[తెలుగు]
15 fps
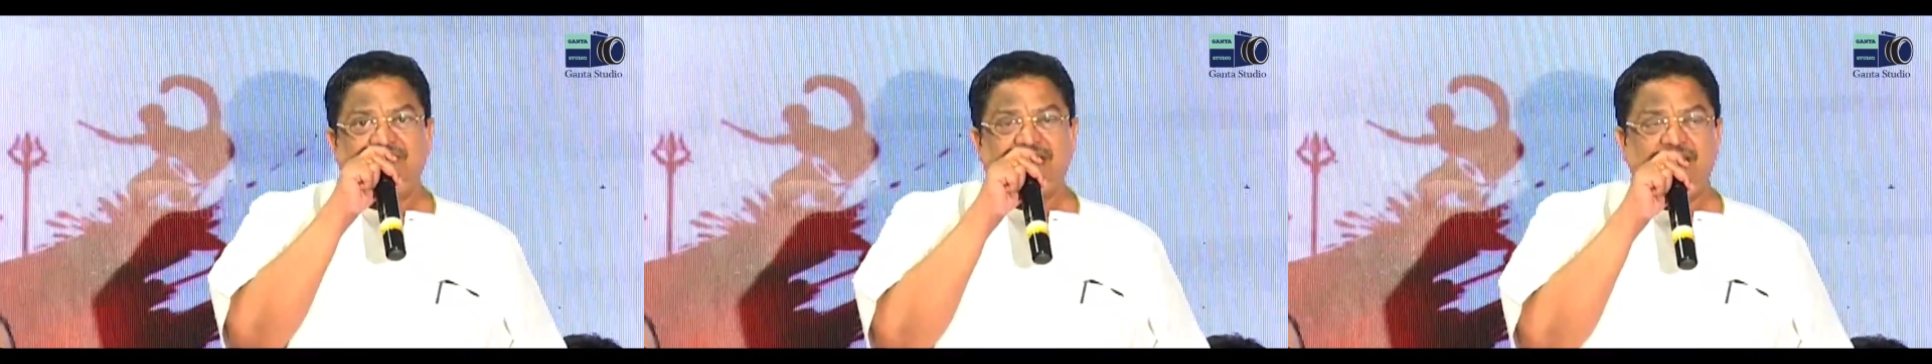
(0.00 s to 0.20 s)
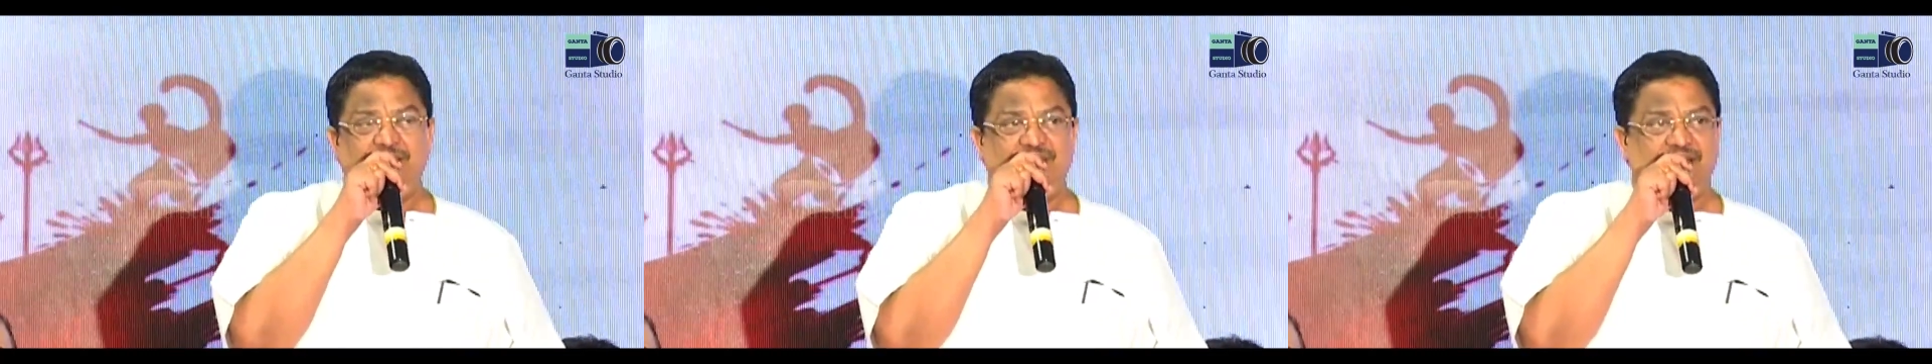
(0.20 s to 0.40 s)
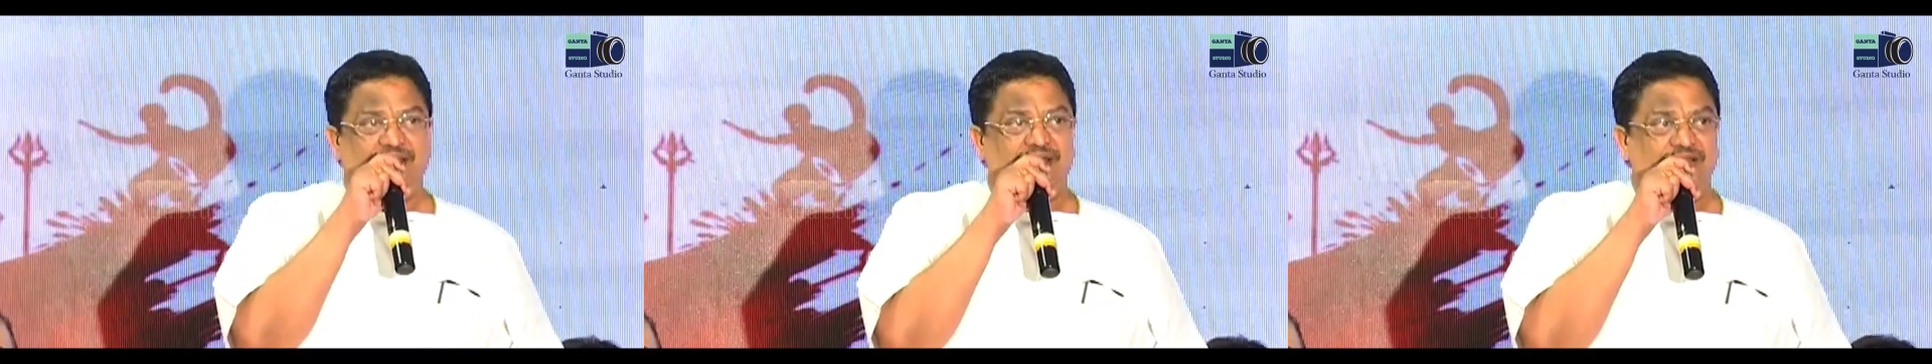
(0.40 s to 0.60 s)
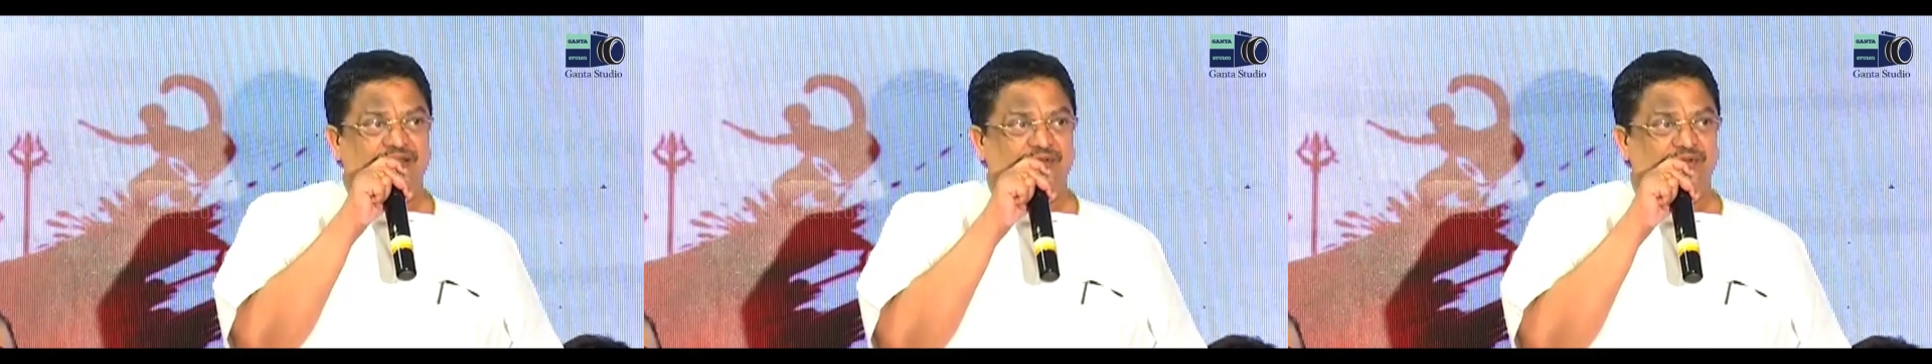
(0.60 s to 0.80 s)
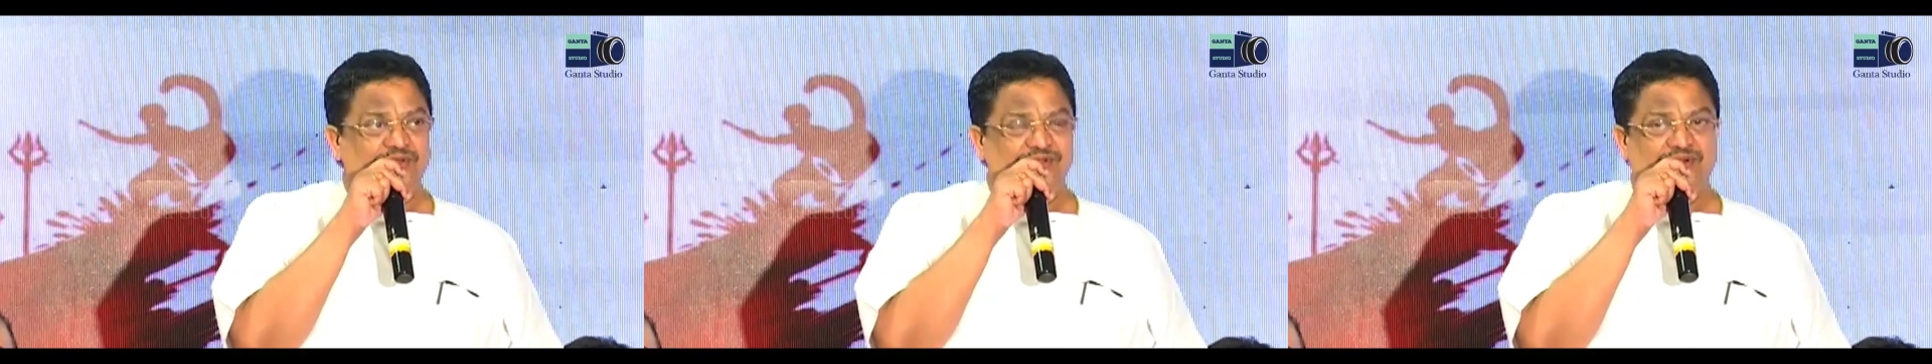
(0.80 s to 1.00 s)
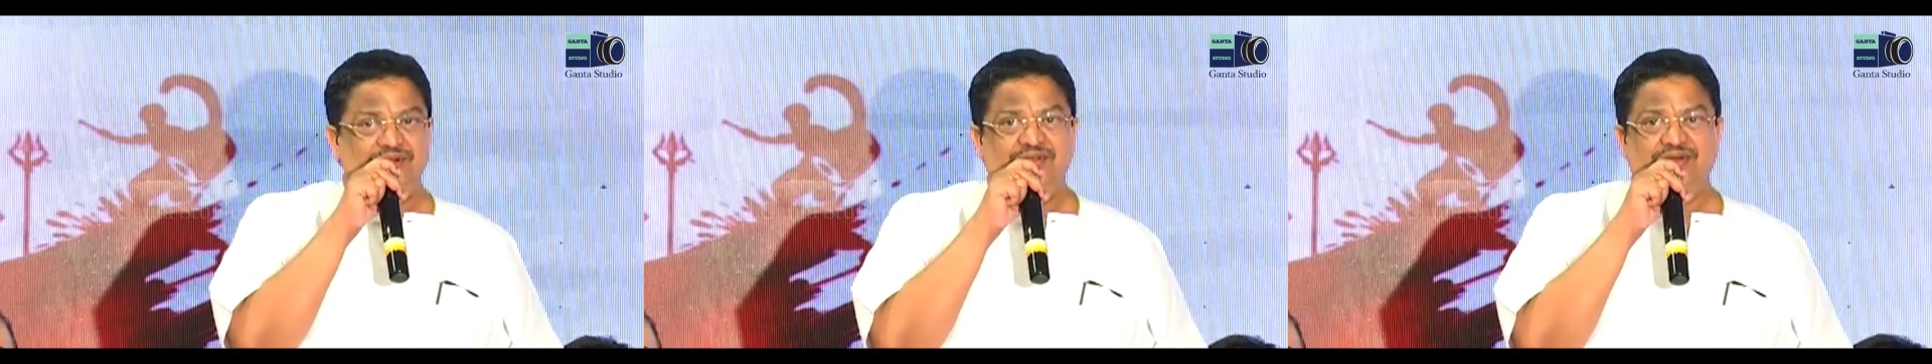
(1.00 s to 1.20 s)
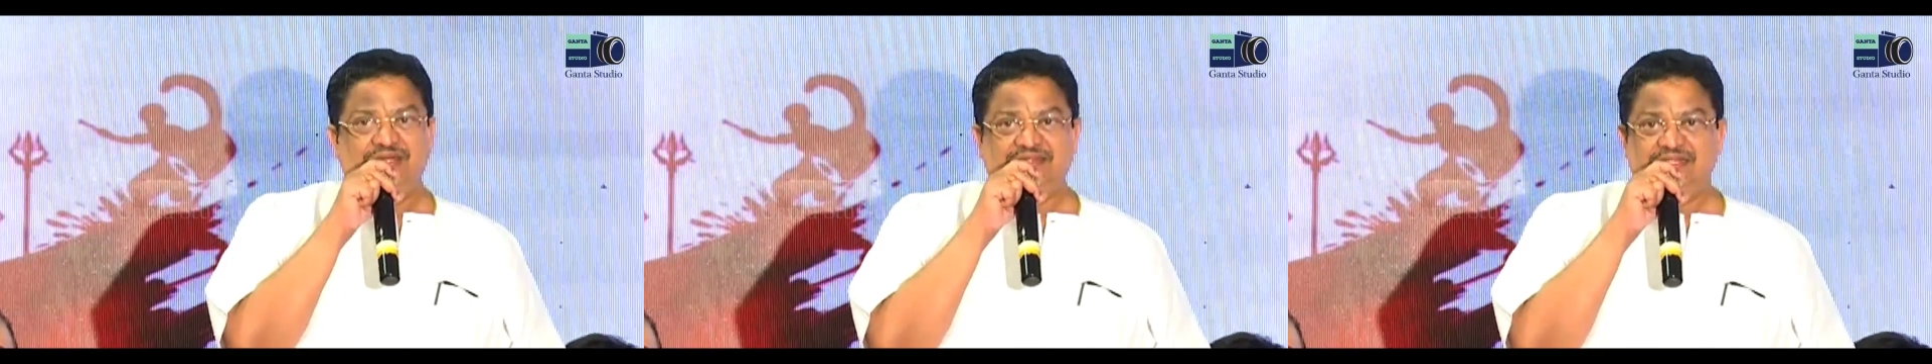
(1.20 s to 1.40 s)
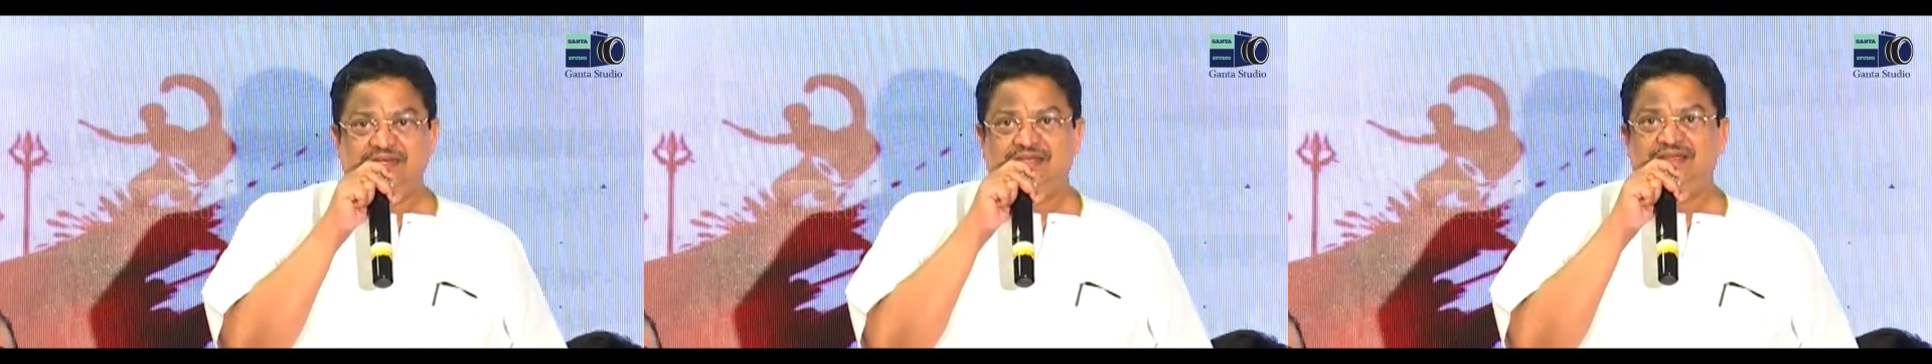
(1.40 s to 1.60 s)
కామన్గా ఈ రోజుల్లో
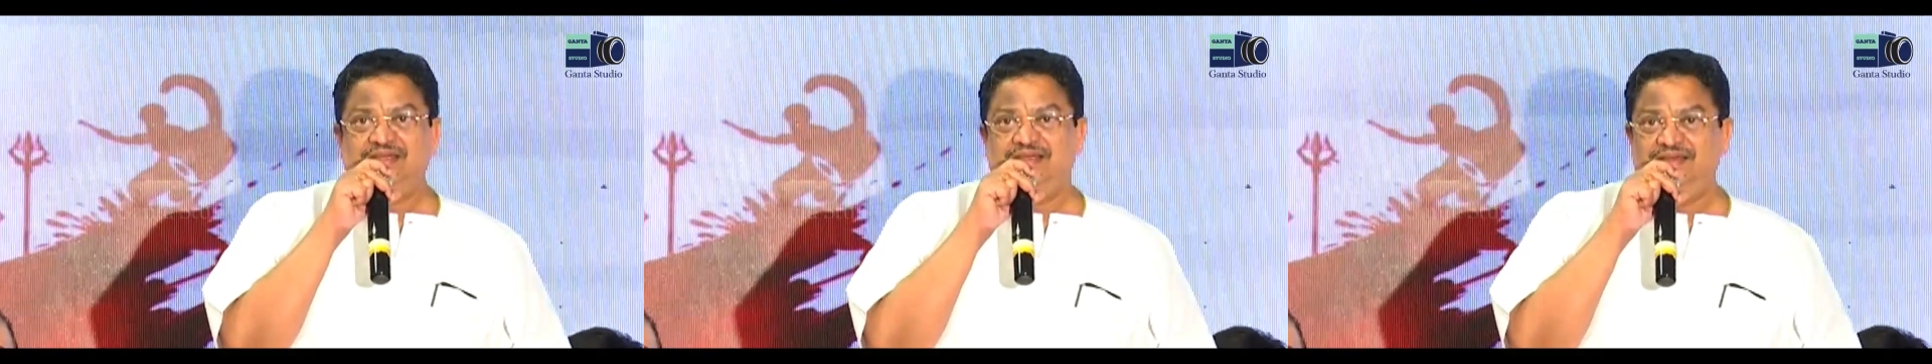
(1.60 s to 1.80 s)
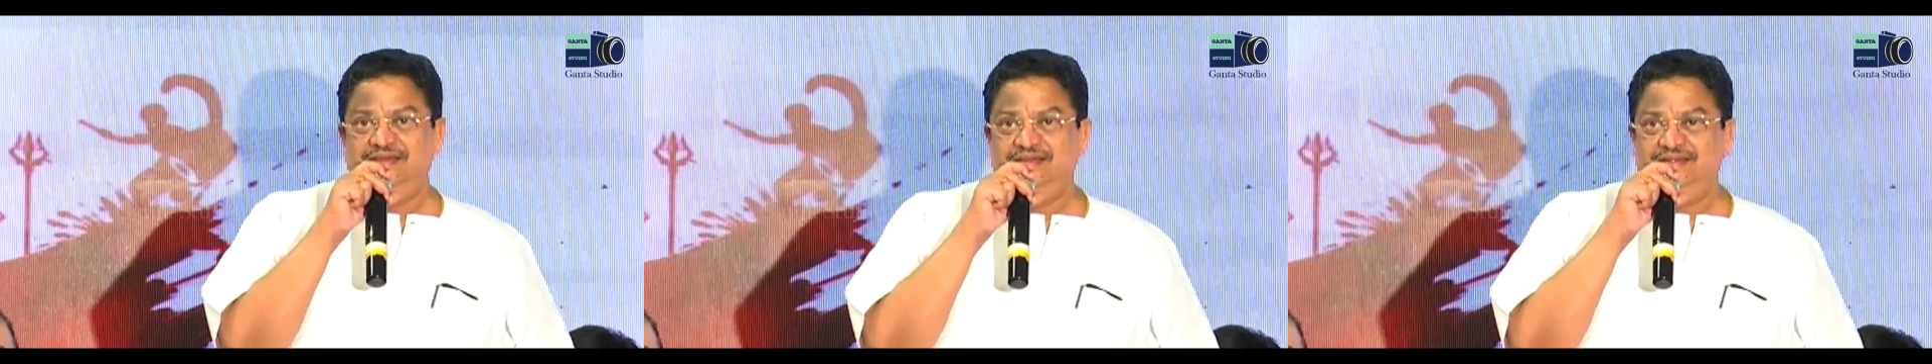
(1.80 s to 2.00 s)
అందరికీ